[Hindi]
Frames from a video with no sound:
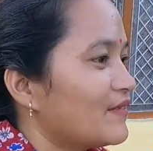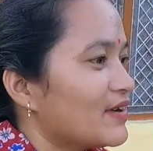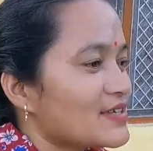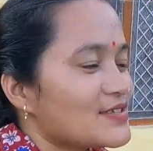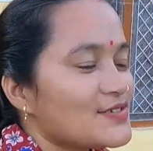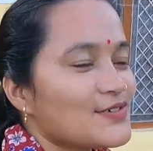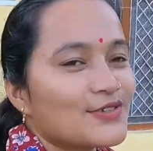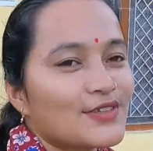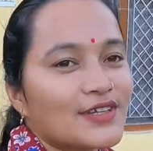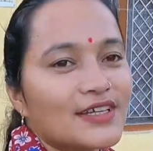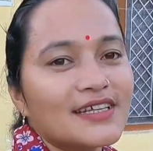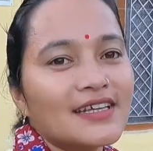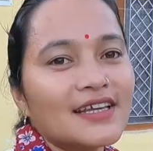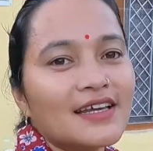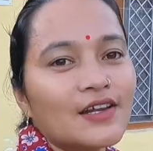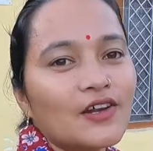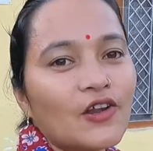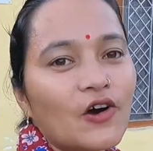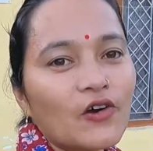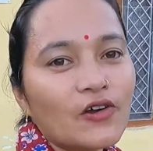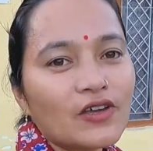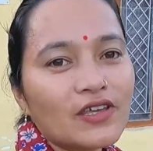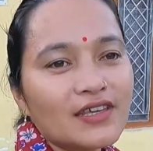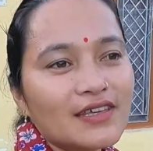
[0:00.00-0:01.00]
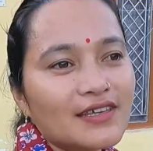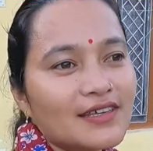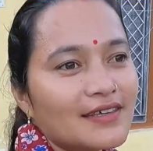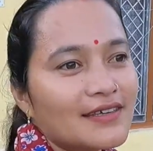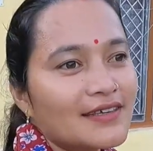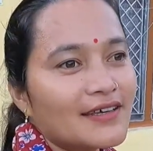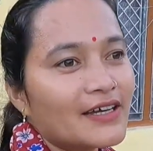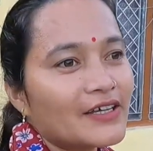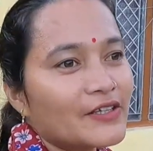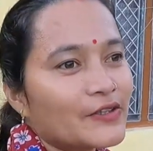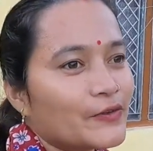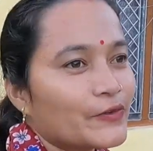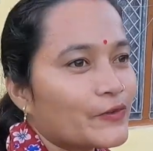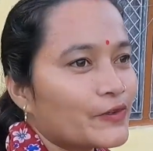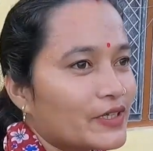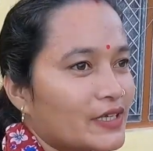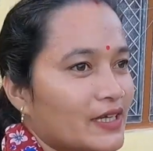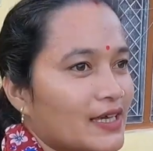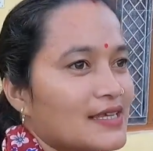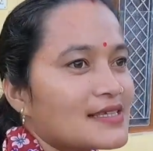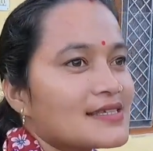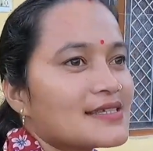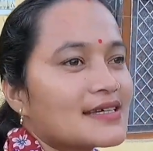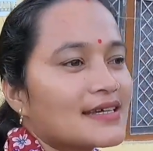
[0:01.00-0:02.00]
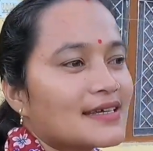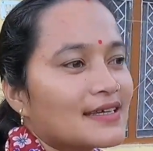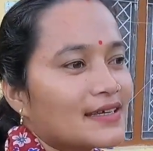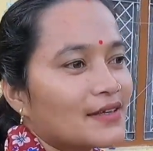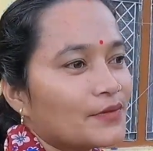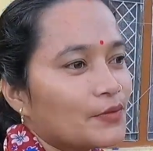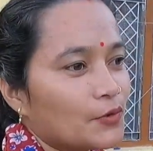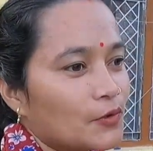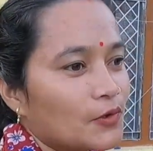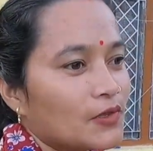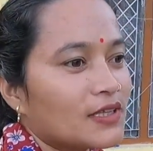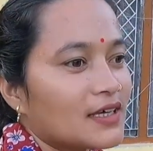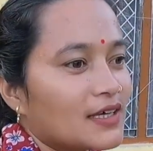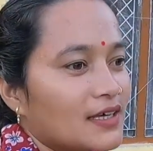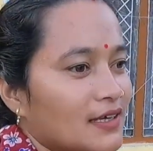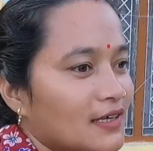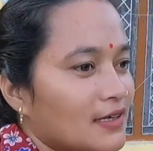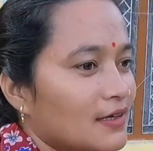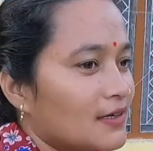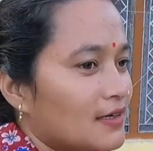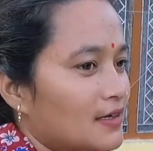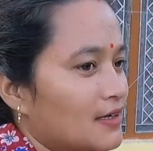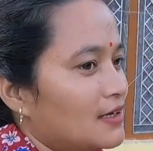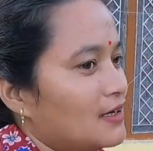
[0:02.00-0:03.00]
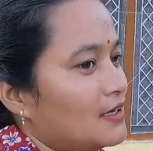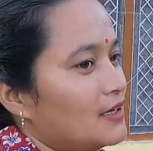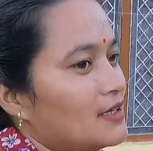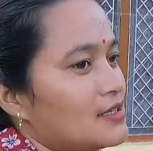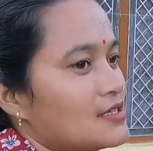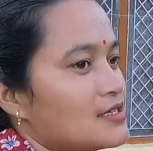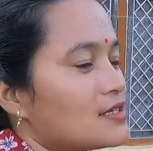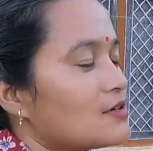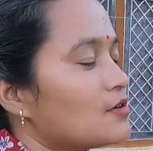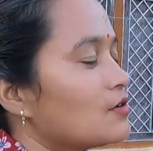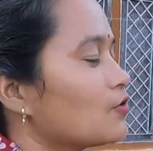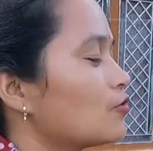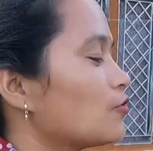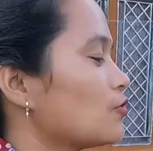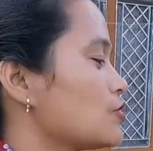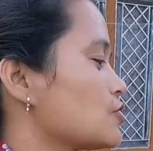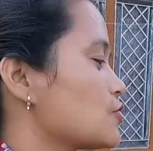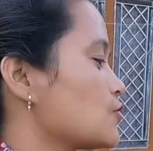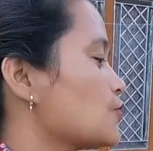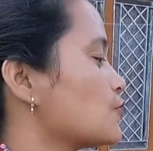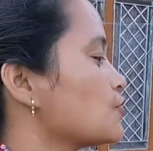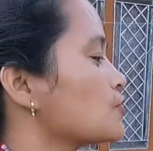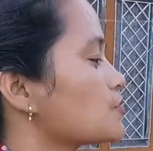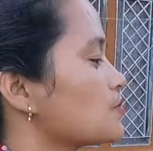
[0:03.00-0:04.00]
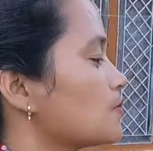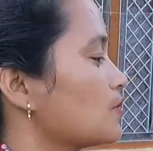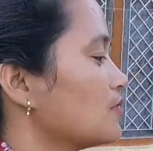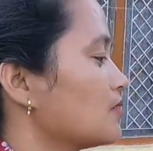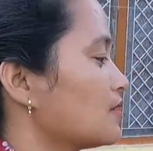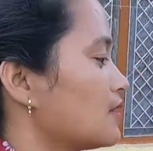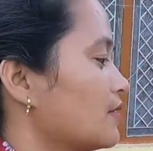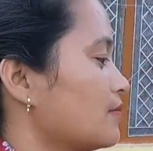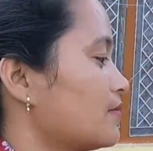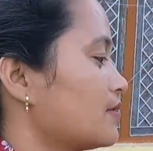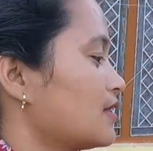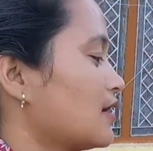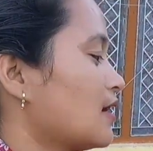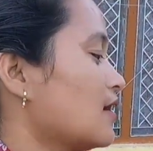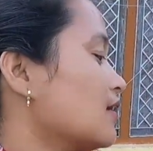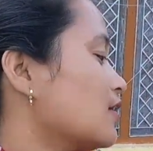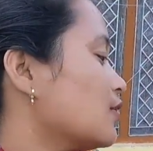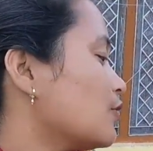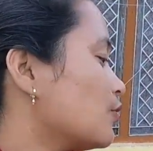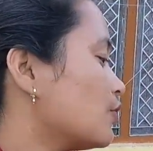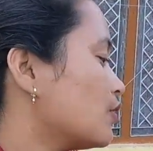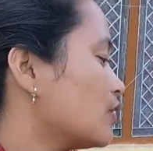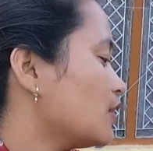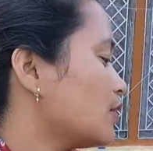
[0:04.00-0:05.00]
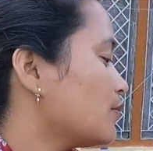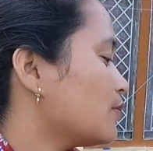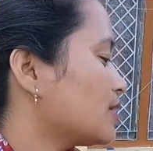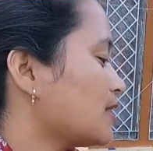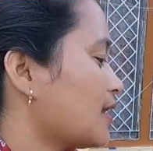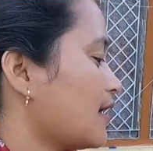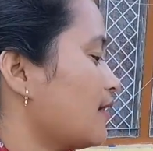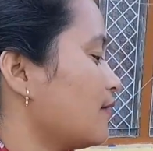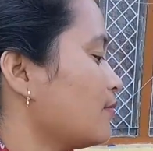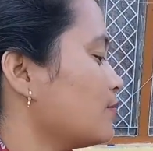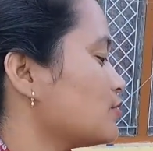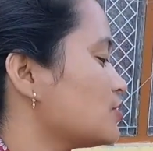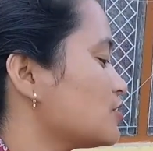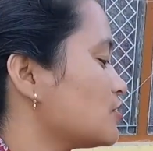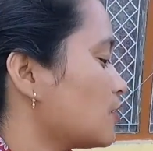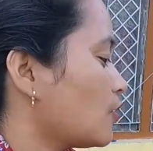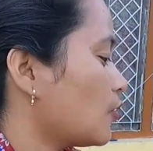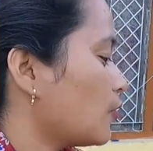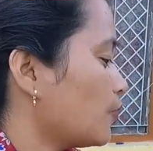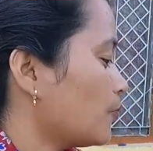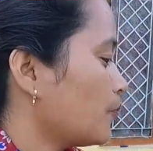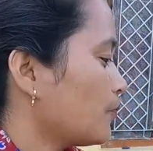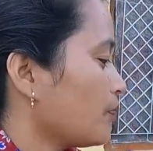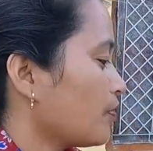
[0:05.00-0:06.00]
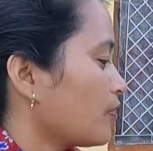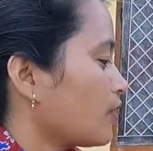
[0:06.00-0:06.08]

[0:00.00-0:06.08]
वैसे होता नहीं है लौकी की या तोरी ऐसे करके बोलते हैं ना इसको तो स्कोस बोलते हैं पता नहीं गुड्डी ने बताया मुझे तो